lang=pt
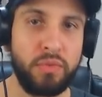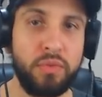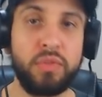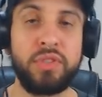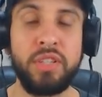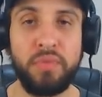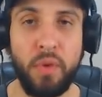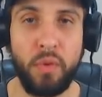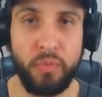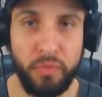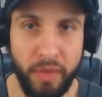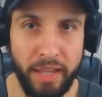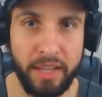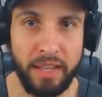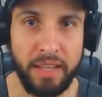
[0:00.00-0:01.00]
Vocês vão
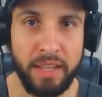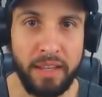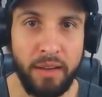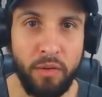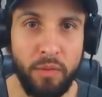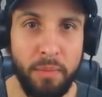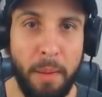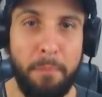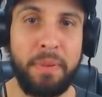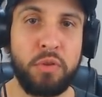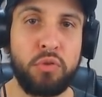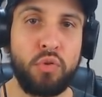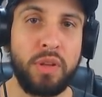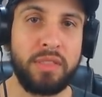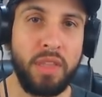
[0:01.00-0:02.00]
ver uma
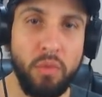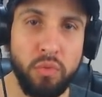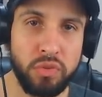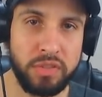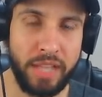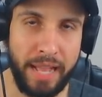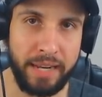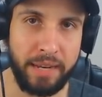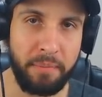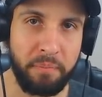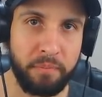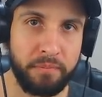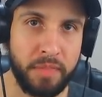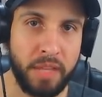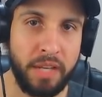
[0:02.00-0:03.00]
pessoa tão séria
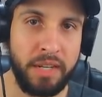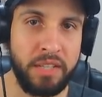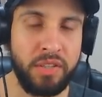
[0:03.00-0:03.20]
nesse